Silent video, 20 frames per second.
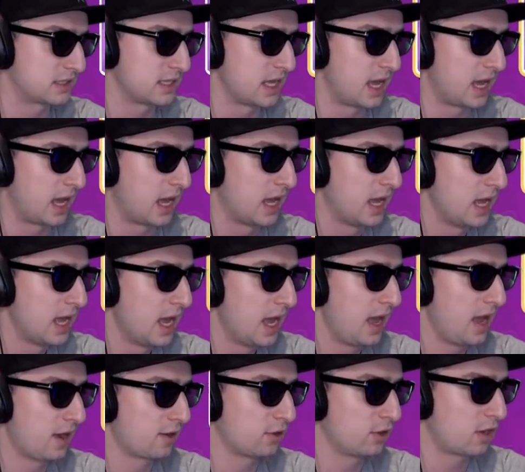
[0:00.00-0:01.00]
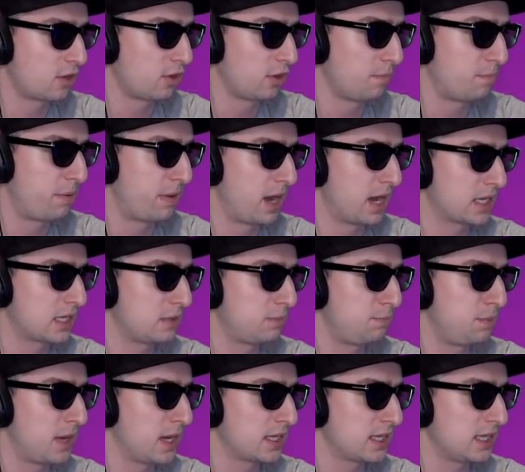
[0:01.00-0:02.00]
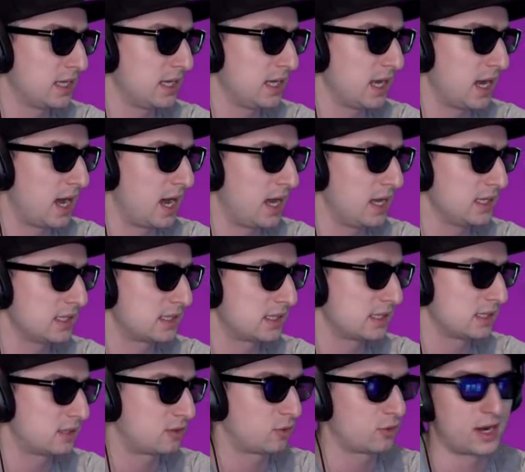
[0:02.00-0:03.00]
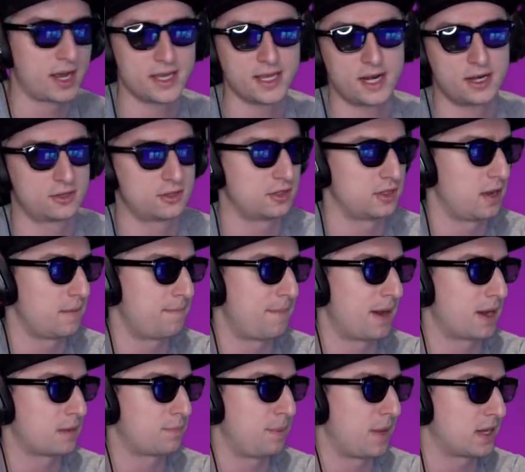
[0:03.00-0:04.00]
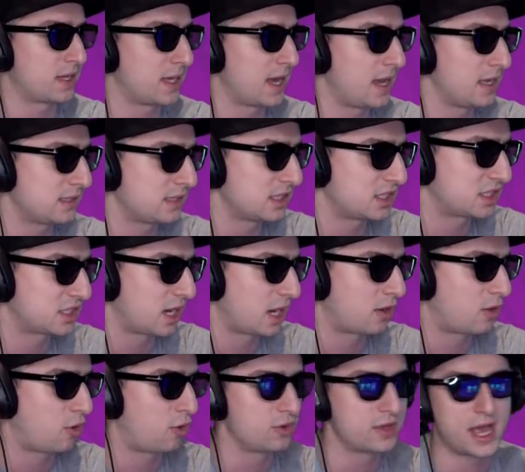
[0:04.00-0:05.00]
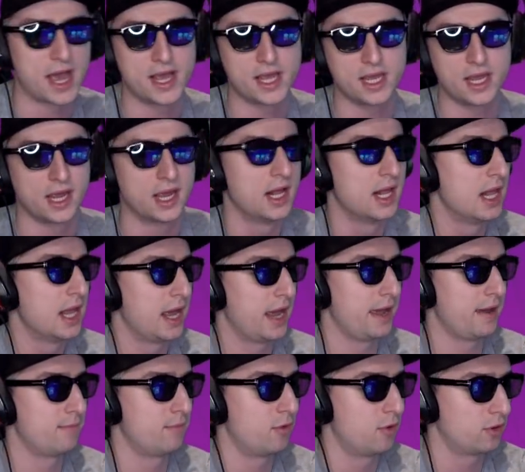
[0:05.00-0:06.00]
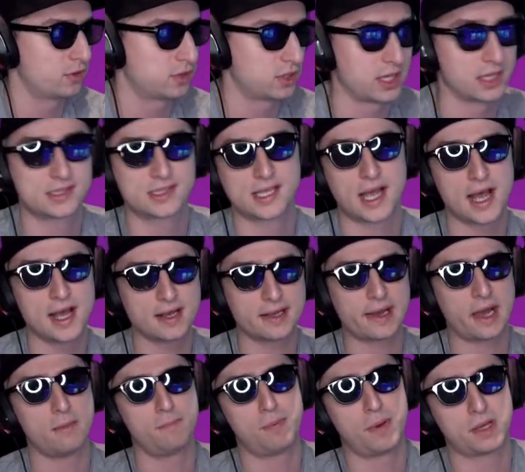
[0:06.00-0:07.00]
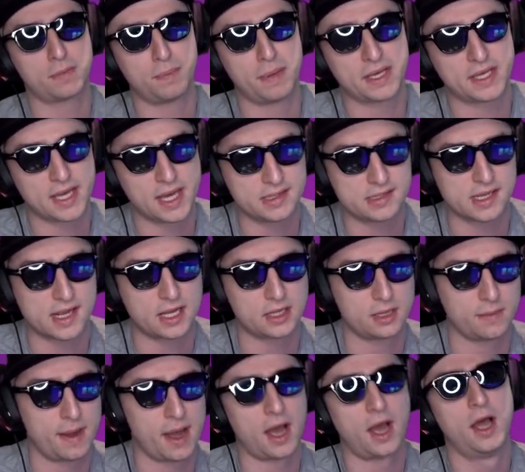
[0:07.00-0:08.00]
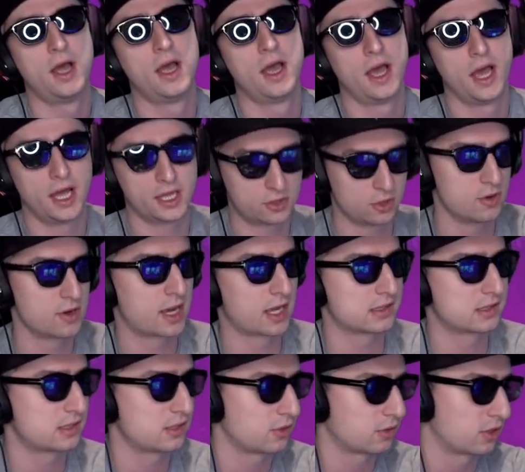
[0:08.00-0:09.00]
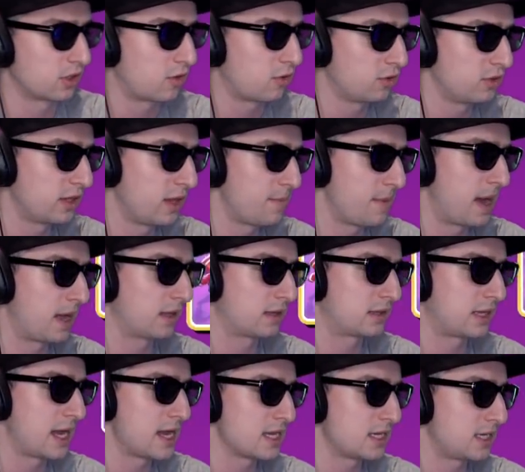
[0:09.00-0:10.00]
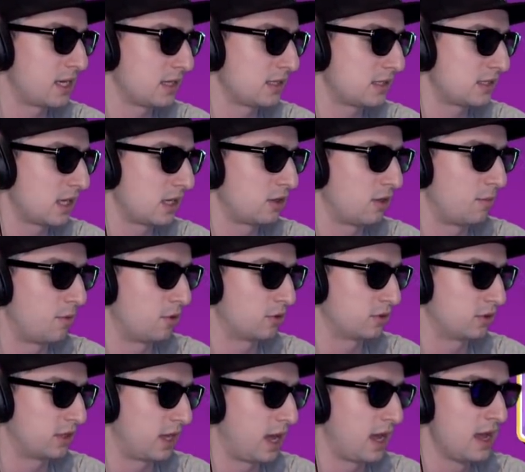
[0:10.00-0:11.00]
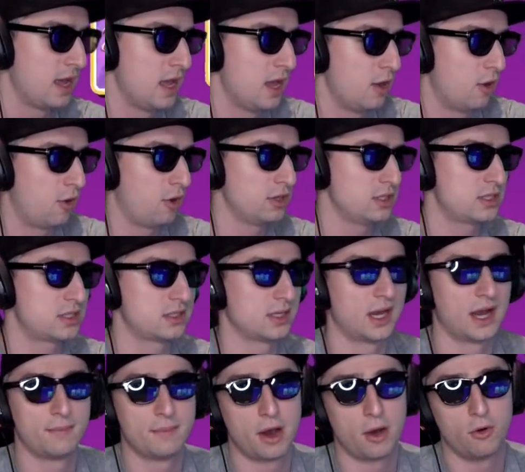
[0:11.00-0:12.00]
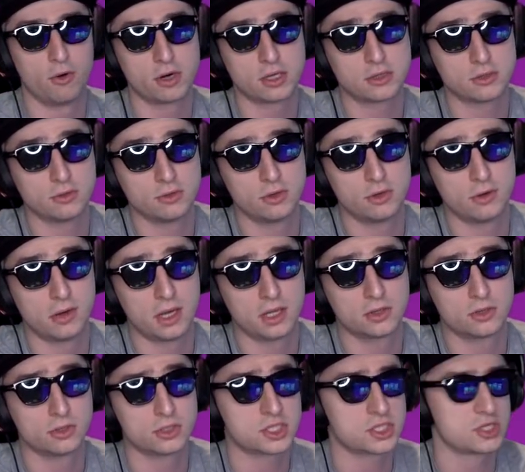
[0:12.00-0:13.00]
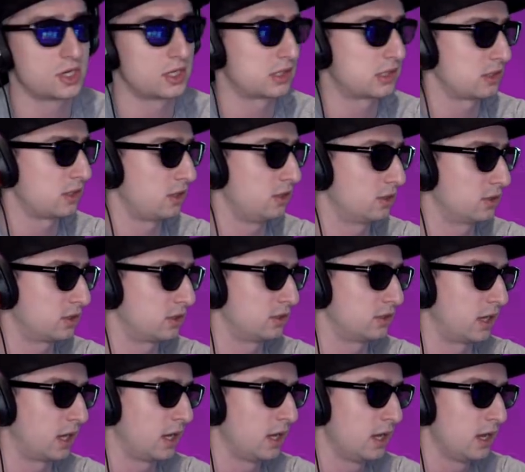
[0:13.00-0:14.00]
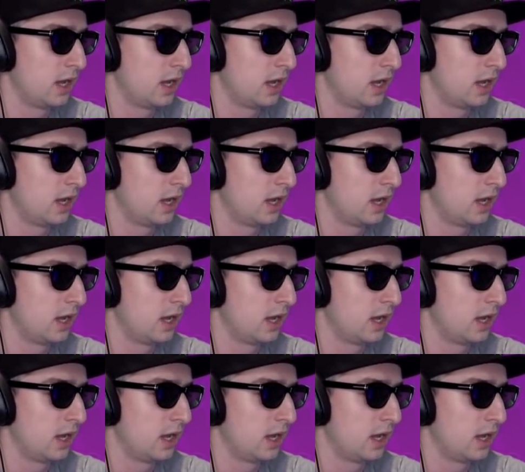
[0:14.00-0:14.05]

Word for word: すね、えー、このこのパキパキアイストライアルというねパキパキアイスしか来ない、えー、モードで3回パキパキアイス勝てば、えー、ドンカツということでこのねまあ短期決戦のモードをね本日はまあ俺とノーワンどっちの方が強いのっていうね